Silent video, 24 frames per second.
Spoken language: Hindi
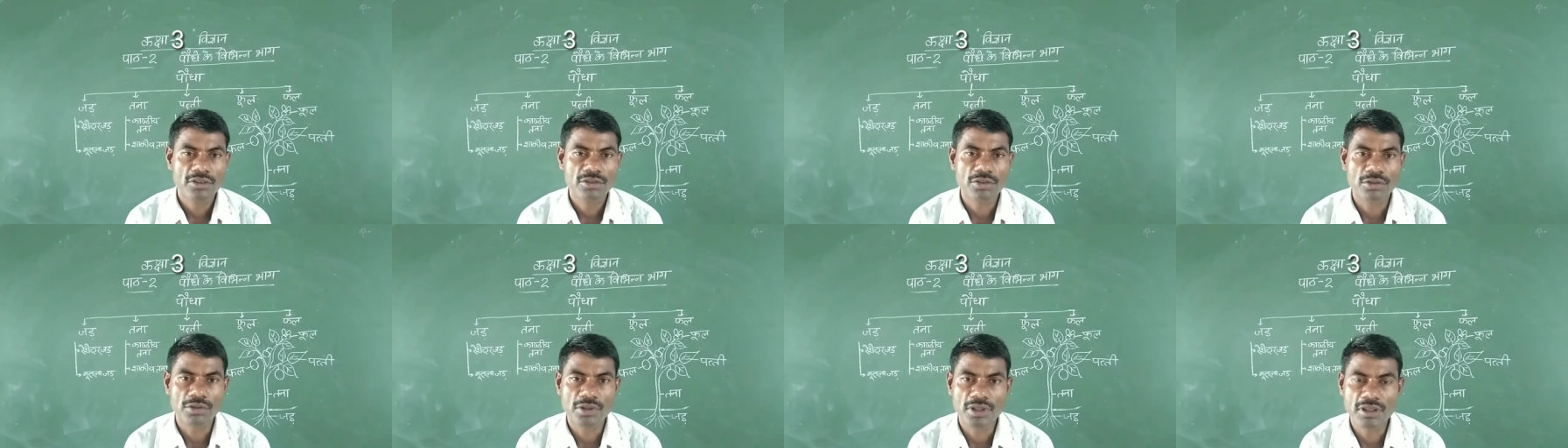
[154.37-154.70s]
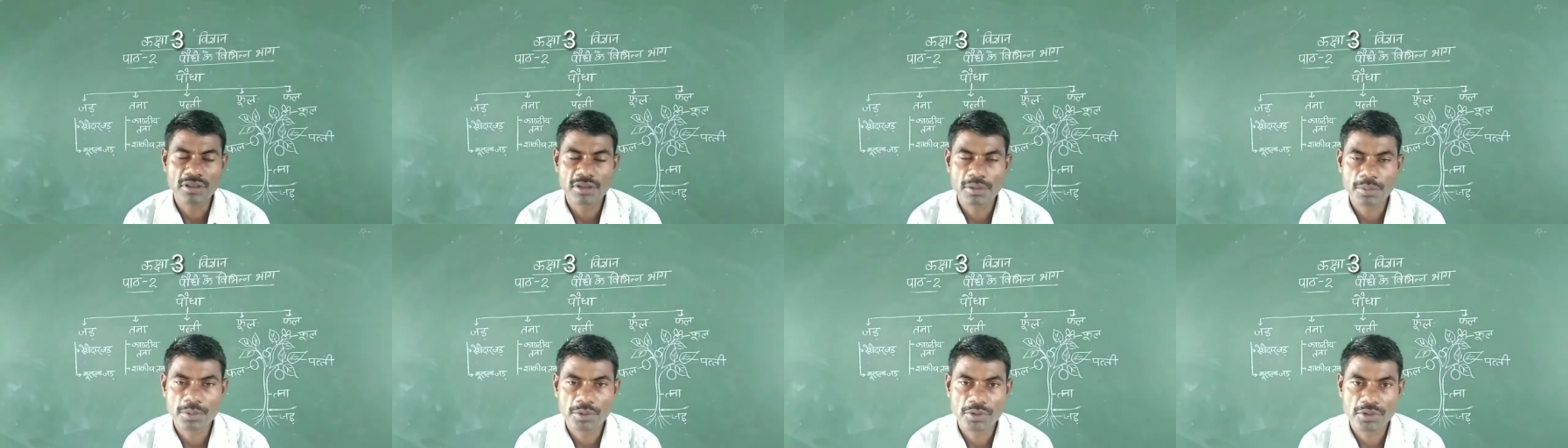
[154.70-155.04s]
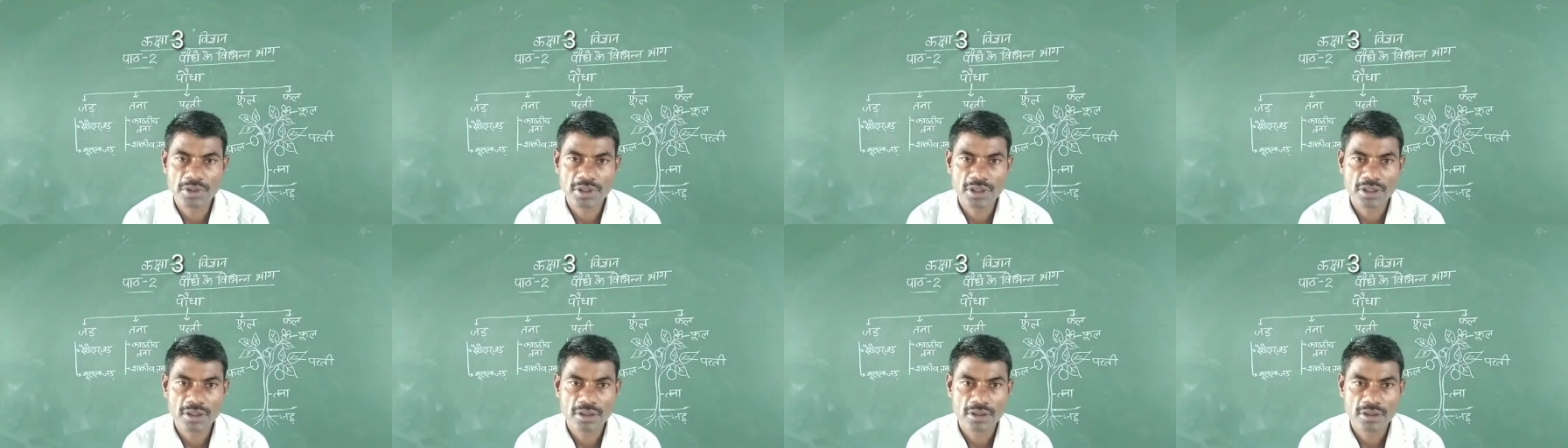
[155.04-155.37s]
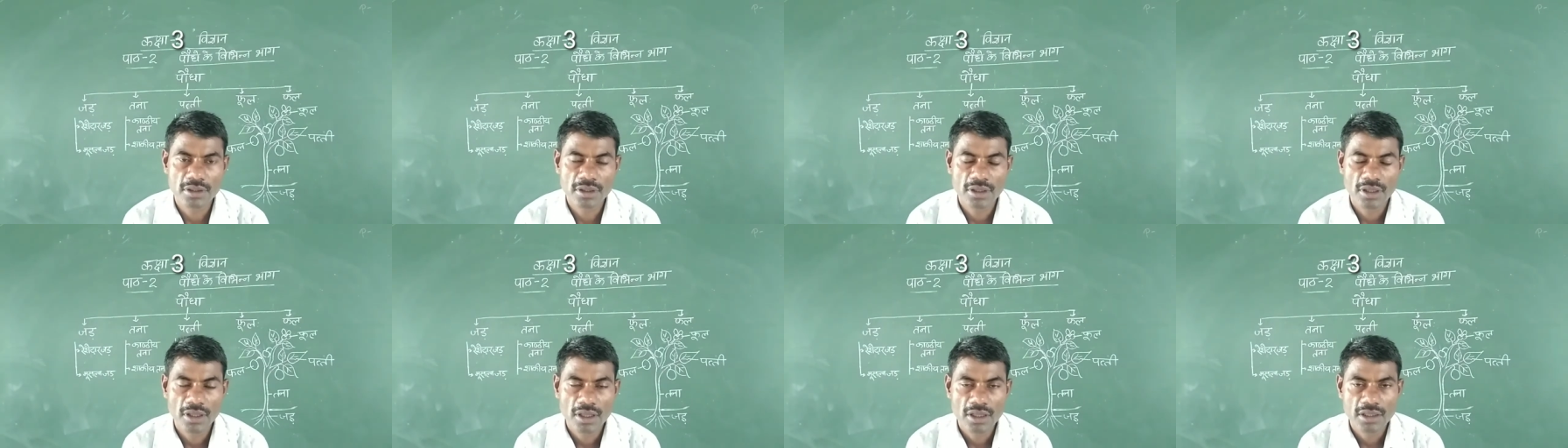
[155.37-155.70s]
छोटी सी पौधी
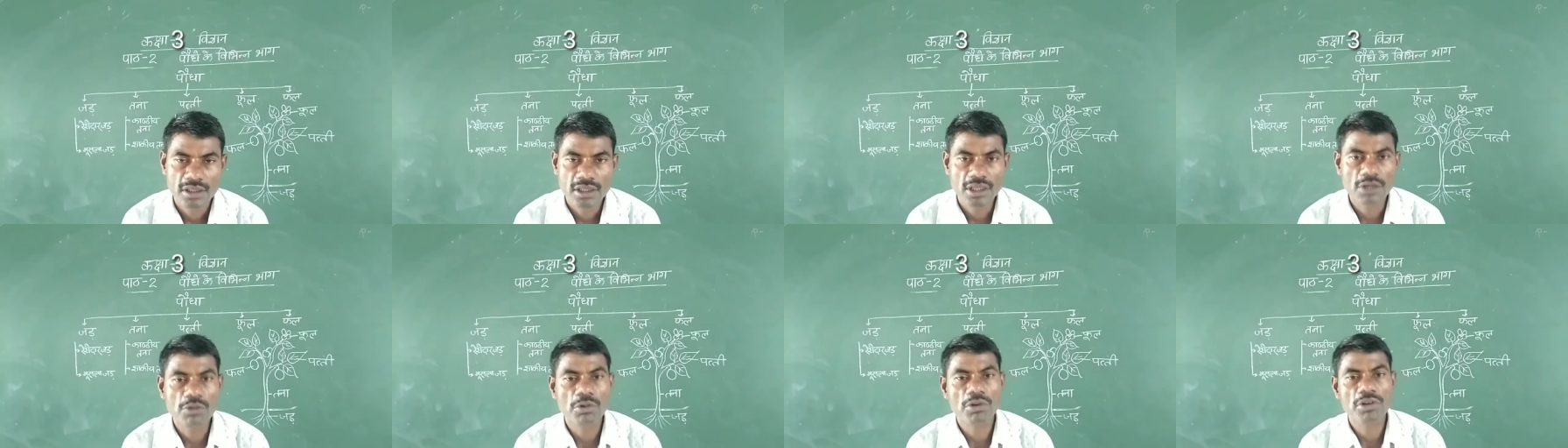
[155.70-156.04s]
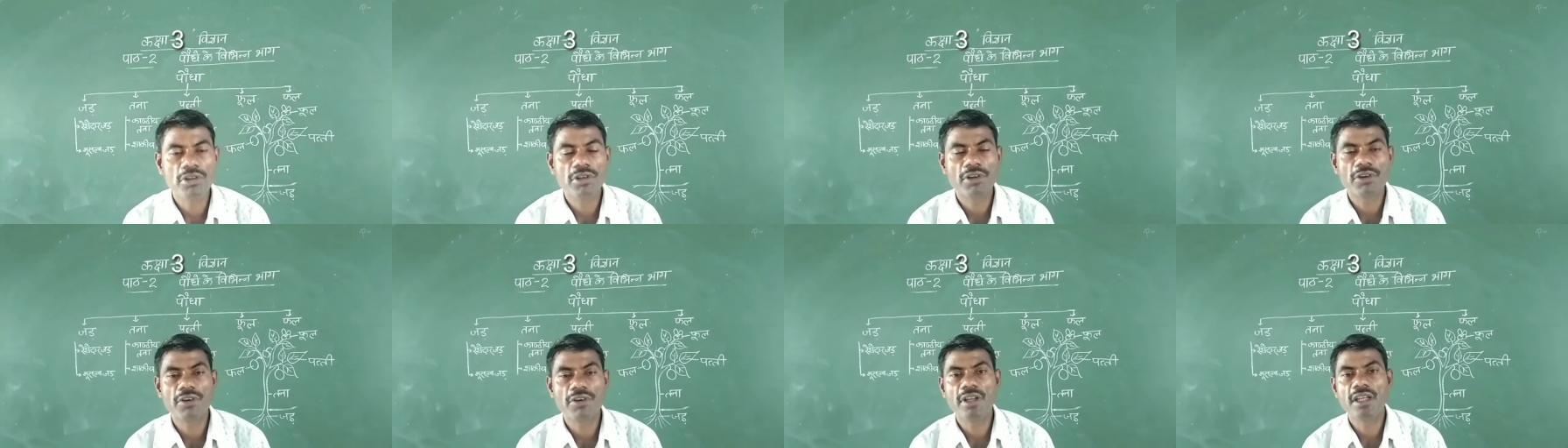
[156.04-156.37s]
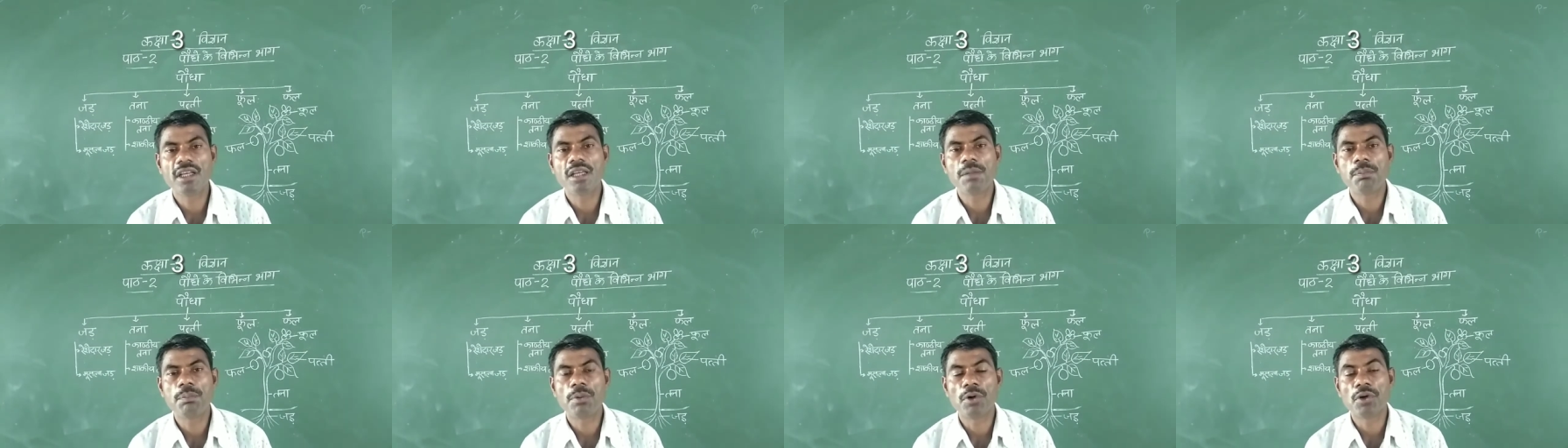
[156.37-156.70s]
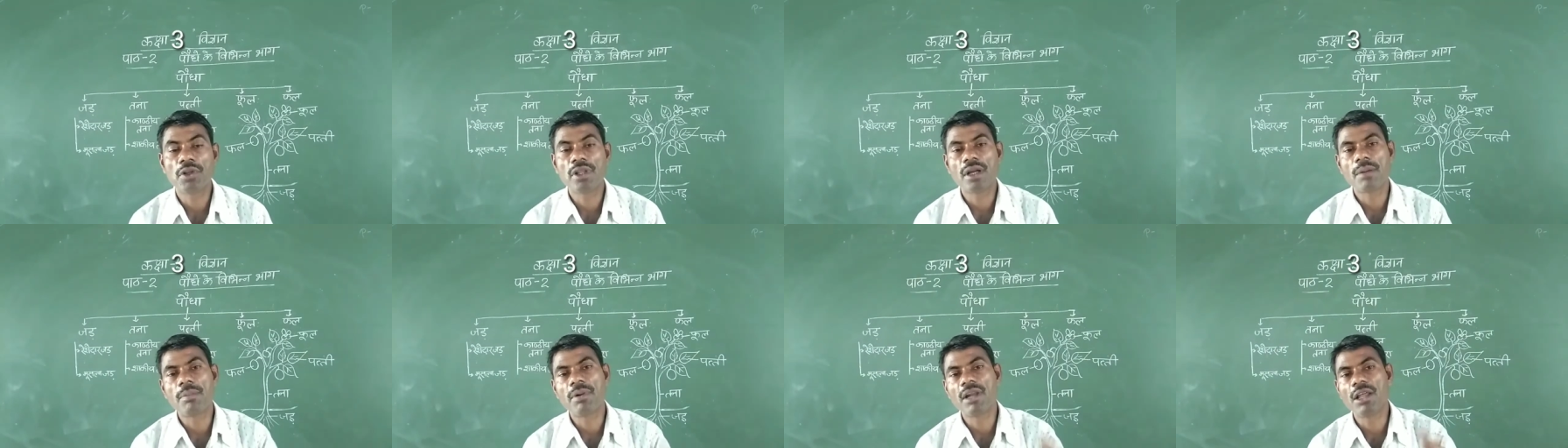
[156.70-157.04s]
ये कोई ज़रूरी नहीं कि
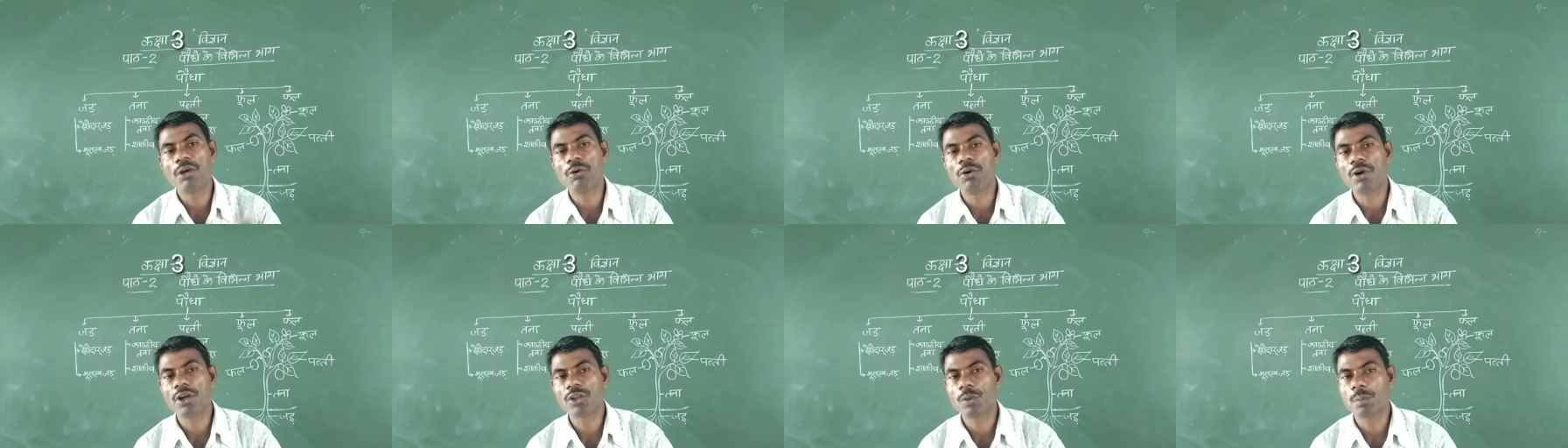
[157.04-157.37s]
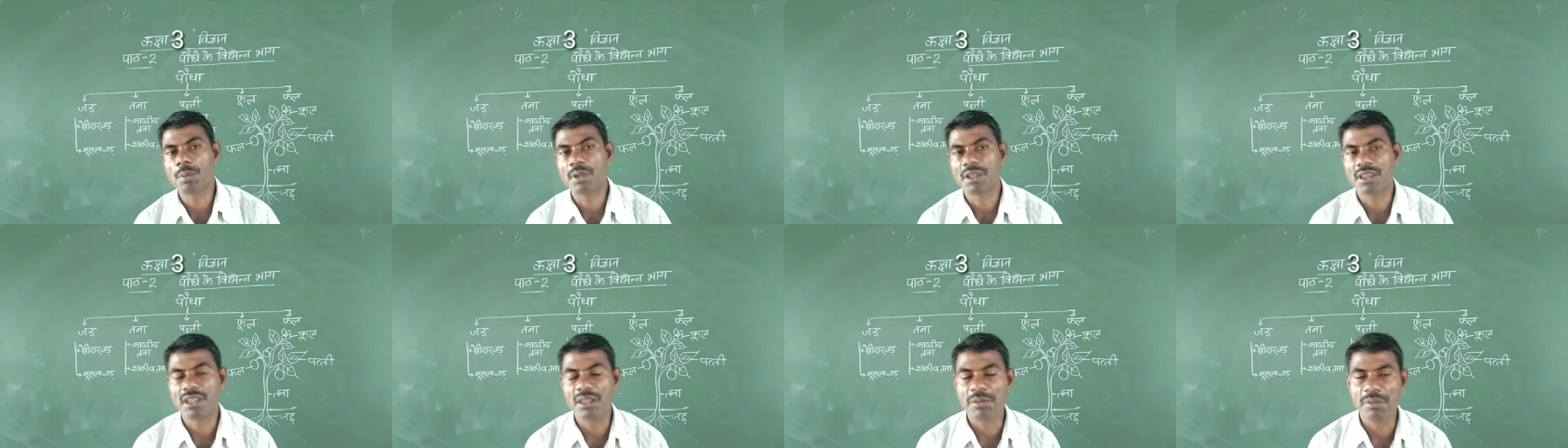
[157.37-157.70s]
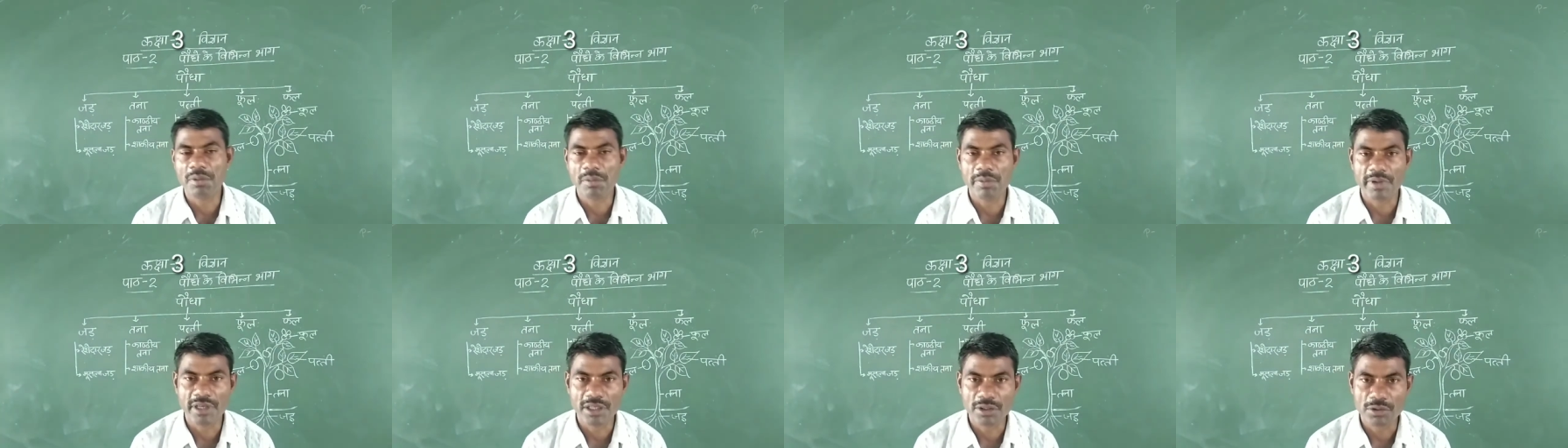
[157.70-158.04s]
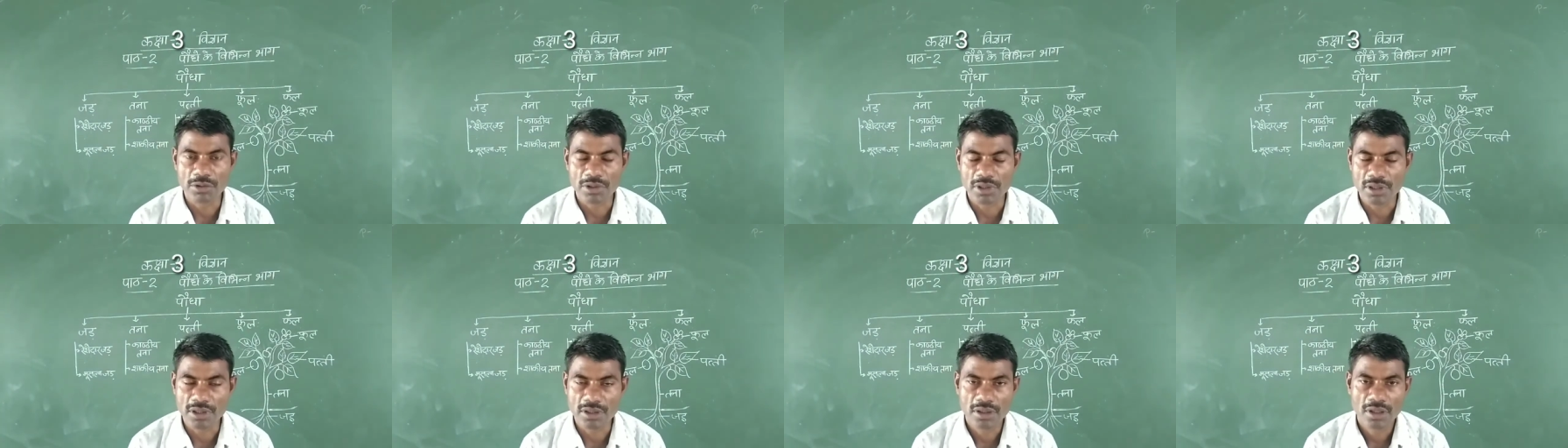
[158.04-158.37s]
पौधा बड़ा होगा तो पत्ती भी बड़ी
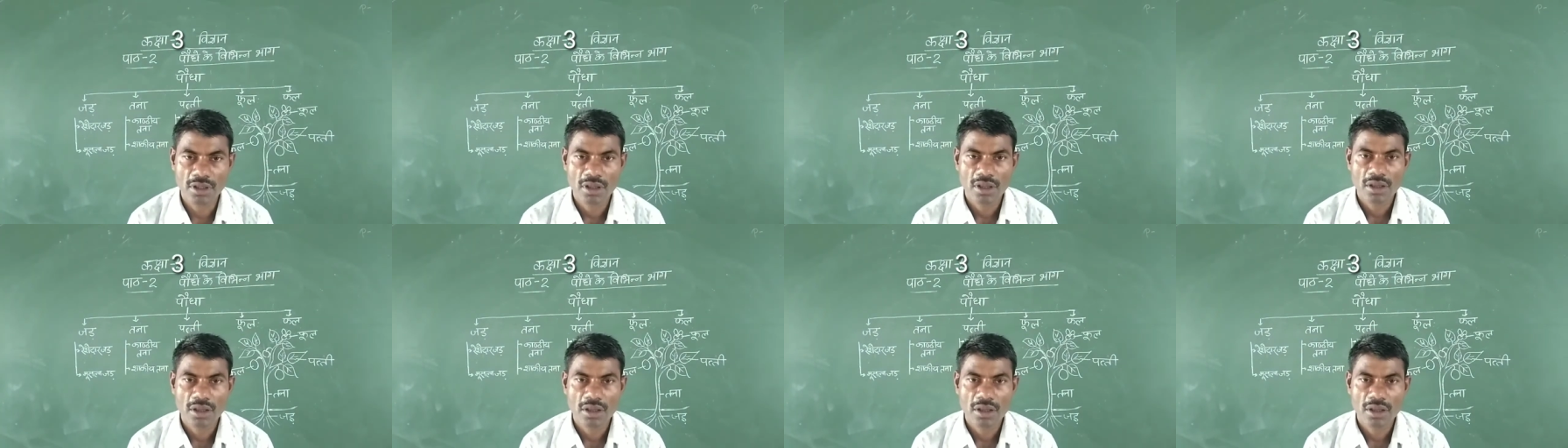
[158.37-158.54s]
होगी